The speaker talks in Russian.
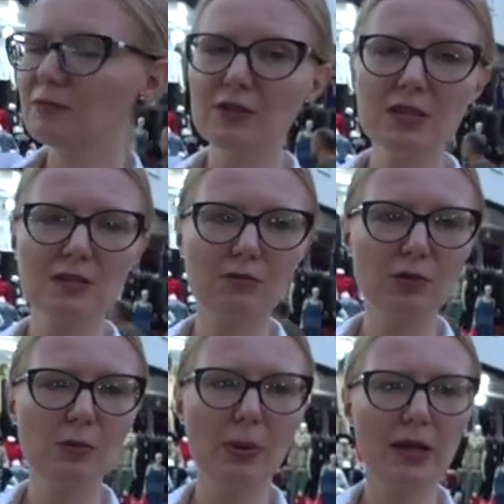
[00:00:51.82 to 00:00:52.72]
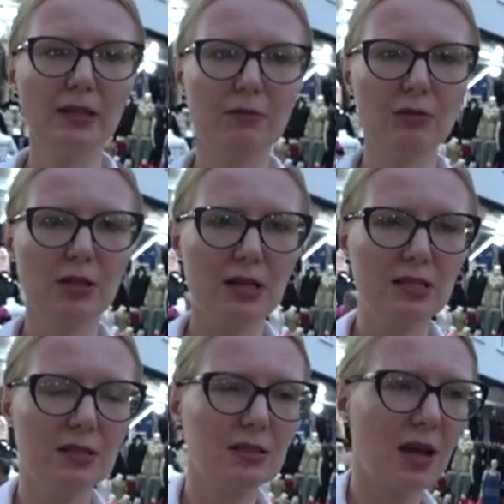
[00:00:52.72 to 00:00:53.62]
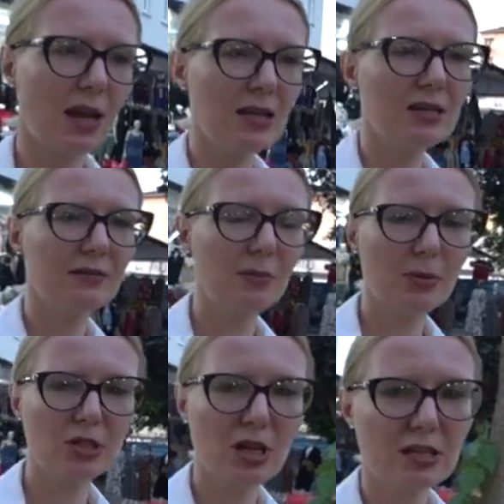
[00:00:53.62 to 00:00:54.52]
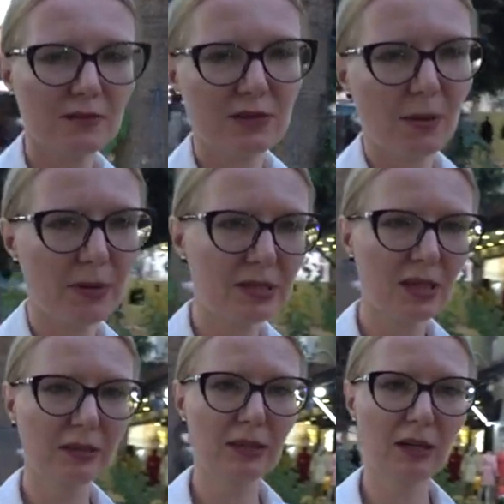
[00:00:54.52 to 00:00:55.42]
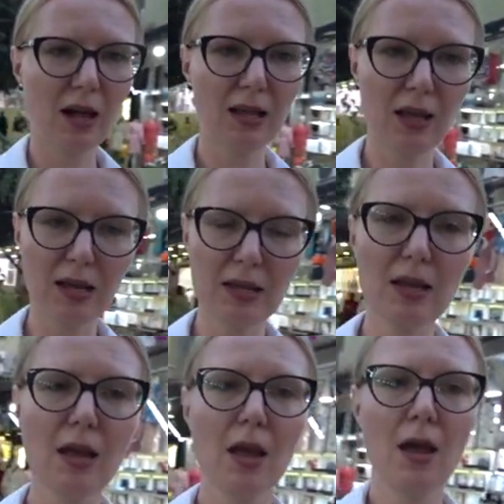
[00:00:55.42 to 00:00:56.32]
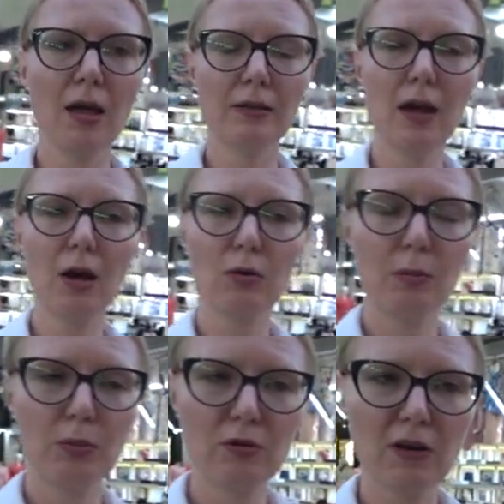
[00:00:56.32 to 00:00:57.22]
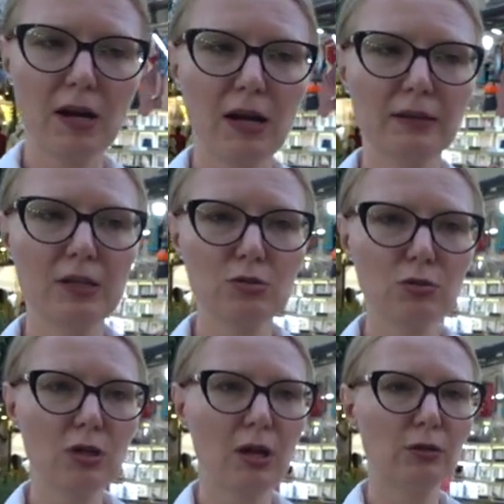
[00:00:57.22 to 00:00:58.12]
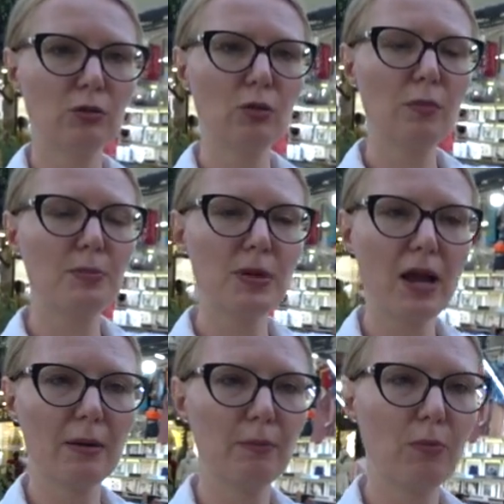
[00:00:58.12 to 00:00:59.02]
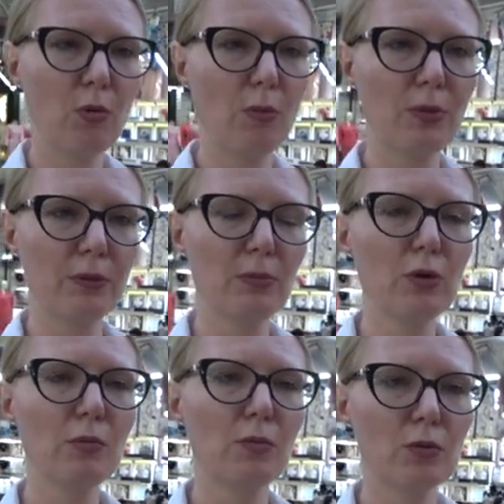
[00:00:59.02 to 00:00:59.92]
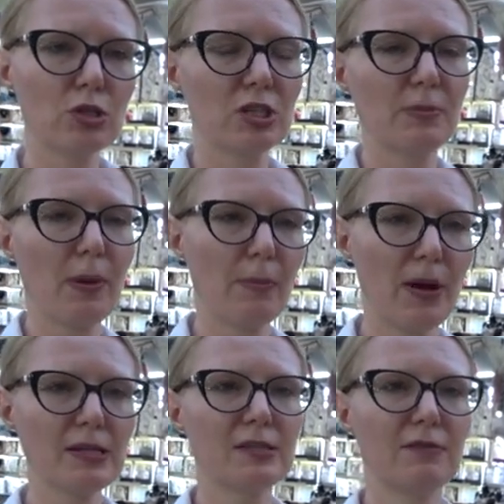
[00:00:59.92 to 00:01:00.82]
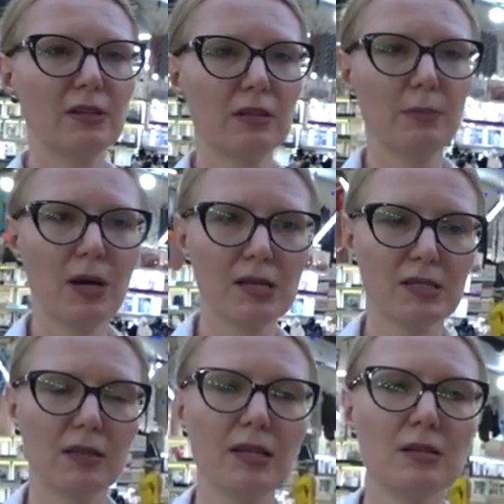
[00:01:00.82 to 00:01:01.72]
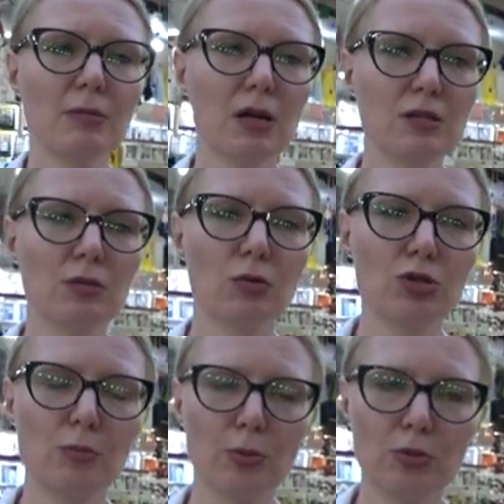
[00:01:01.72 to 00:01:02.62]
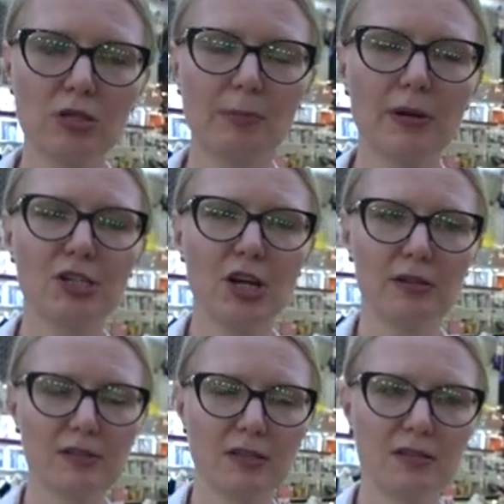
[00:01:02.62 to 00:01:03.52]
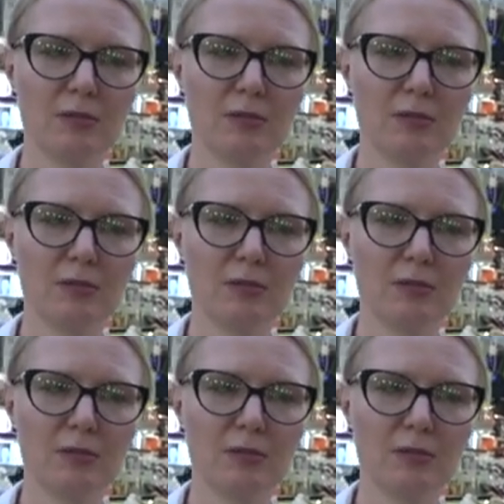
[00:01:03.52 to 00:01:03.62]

вниз вот по этой вот лестнице. А если вы приезжаете в самый центр Алании, на бульвар Ататюрка, то прям по прямой можете попасть в этот магазин. Найти магазин очень просто, пожалуйста, не